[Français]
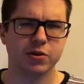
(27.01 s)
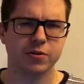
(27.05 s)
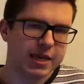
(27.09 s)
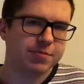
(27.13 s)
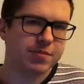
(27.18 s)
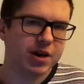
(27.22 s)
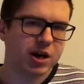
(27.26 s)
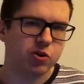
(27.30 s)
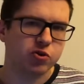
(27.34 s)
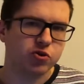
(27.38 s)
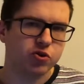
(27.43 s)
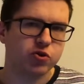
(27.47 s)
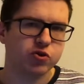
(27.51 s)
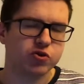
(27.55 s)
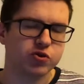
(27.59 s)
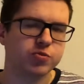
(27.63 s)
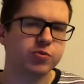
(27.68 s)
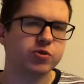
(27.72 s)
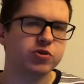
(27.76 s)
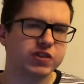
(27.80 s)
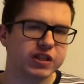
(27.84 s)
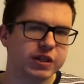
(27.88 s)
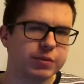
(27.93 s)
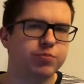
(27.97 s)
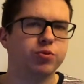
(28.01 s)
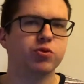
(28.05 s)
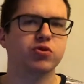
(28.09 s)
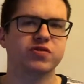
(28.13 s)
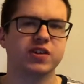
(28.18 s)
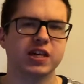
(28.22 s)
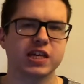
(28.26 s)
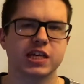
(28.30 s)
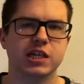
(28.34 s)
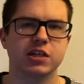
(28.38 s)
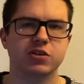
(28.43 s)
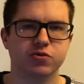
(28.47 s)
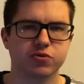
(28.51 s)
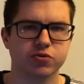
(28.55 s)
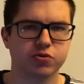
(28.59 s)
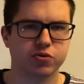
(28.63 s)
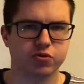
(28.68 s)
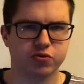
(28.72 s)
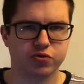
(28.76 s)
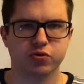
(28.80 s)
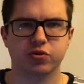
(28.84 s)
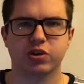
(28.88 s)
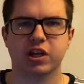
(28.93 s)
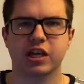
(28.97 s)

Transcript: Et malheureusement, c'est pour ça qu'ils sont dans ce